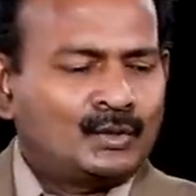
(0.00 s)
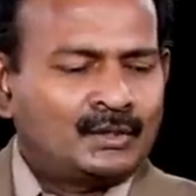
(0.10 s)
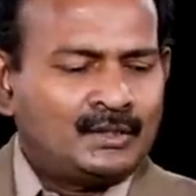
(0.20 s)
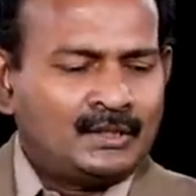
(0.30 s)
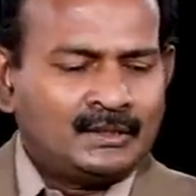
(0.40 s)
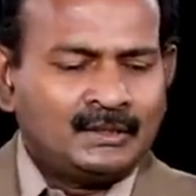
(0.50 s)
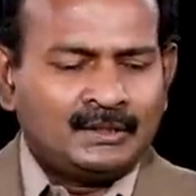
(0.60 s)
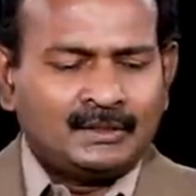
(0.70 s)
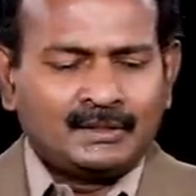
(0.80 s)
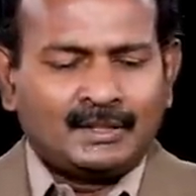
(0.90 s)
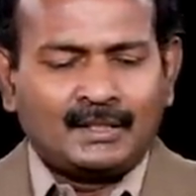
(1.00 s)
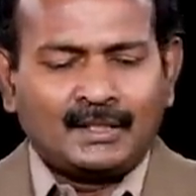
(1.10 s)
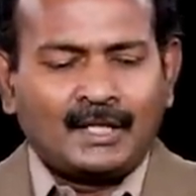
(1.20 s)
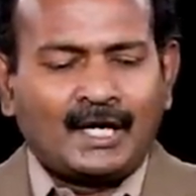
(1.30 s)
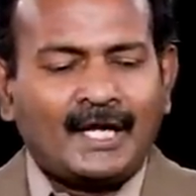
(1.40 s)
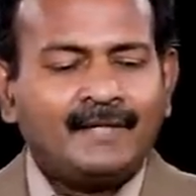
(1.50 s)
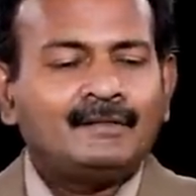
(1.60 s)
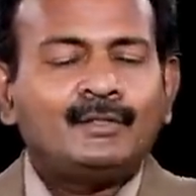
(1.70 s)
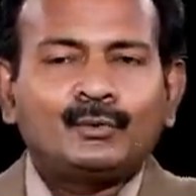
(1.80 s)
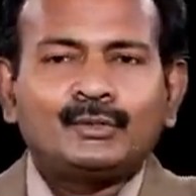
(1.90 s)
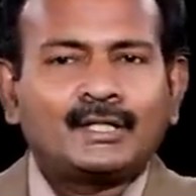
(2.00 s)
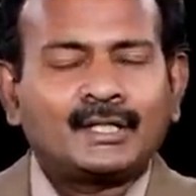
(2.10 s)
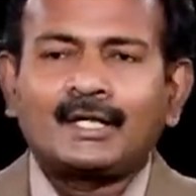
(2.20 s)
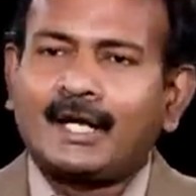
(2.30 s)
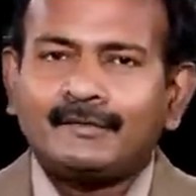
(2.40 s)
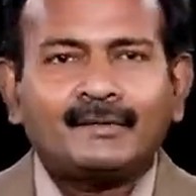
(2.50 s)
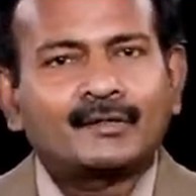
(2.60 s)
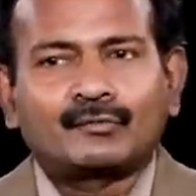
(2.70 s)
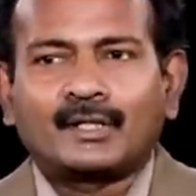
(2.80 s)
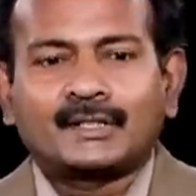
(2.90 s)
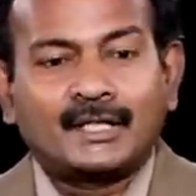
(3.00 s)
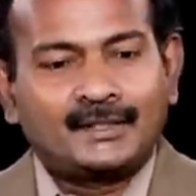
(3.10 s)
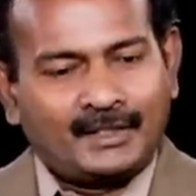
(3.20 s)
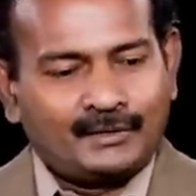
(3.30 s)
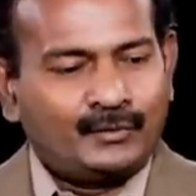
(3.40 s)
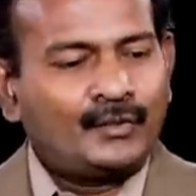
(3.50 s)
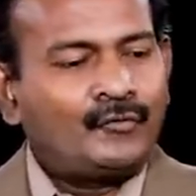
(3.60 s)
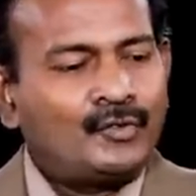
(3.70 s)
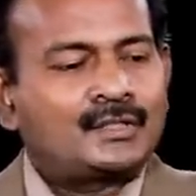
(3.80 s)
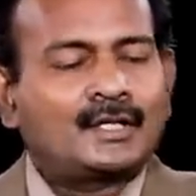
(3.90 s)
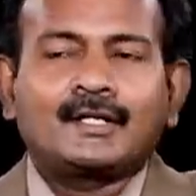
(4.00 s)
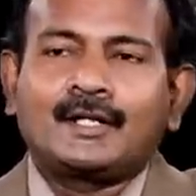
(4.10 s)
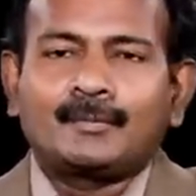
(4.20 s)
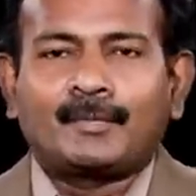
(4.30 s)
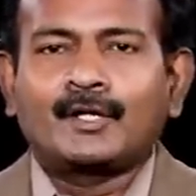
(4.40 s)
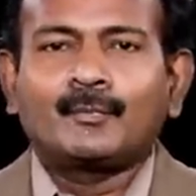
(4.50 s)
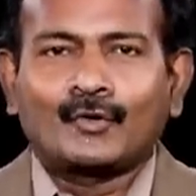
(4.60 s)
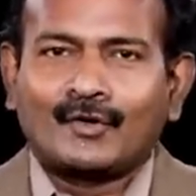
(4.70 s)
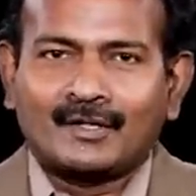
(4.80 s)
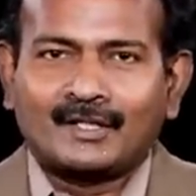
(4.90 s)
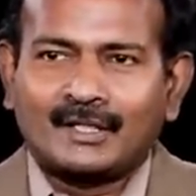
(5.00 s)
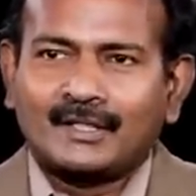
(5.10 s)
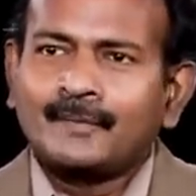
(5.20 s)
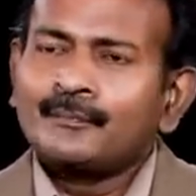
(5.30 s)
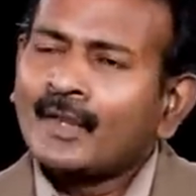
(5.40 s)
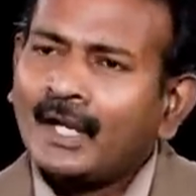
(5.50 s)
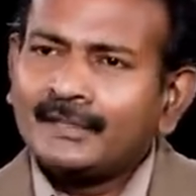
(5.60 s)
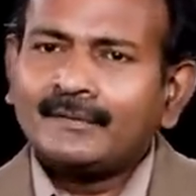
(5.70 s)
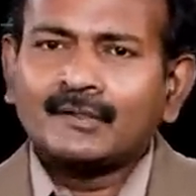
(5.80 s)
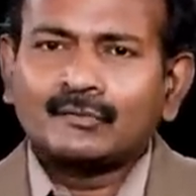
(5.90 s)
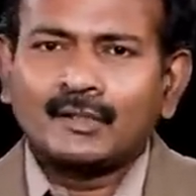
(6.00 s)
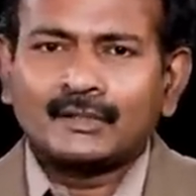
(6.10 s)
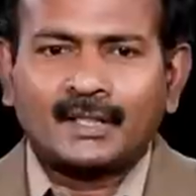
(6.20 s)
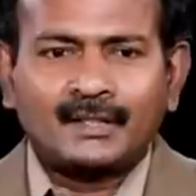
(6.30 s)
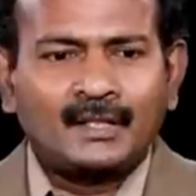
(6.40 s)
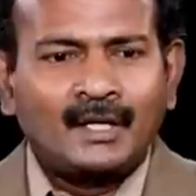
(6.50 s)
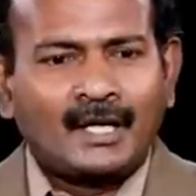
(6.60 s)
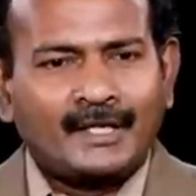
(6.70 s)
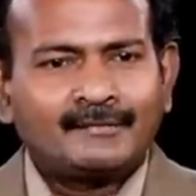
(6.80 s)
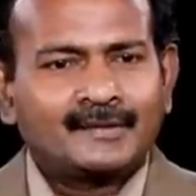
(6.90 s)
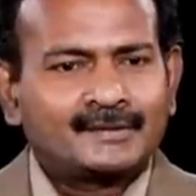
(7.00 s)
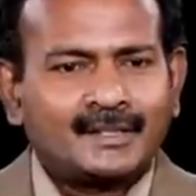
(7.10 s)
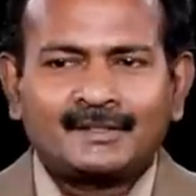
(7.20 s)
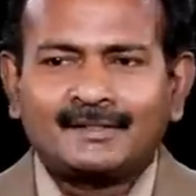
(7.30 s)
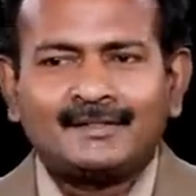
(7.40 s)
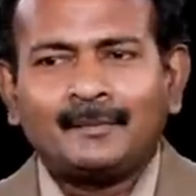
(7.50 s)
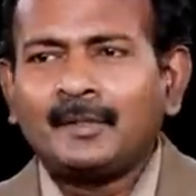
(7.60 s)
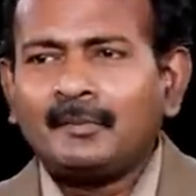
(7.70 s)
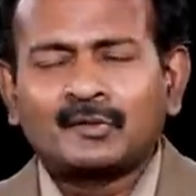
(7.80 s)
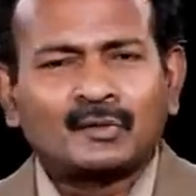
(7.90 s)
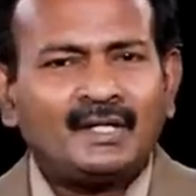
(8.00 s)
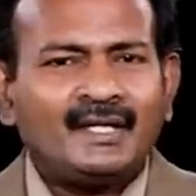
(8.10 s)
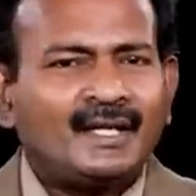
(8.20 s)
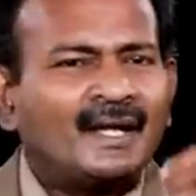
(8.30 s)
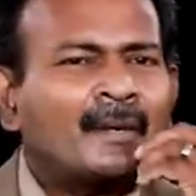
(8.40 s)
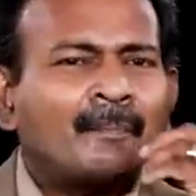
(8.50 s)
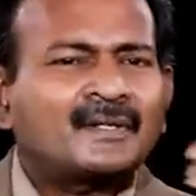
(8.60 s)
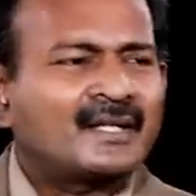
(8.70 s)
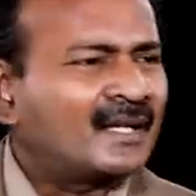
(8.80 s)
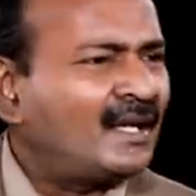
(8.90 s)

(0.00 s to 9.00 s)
ஒரு ஐ வில் டூ தட்டுக்கு அதுவே எனக்கு சொல்ல தெரியாது அது ஒரு ஃபியூச்சரில் நான் அதை பண்ண போகிறேன்றது தானே அதுவே எனக்கு சொல்ல தெரியாது ஐ வாஸ் தட்டு இப்படி இப்படி சொல்லி ஏகப்பட்ட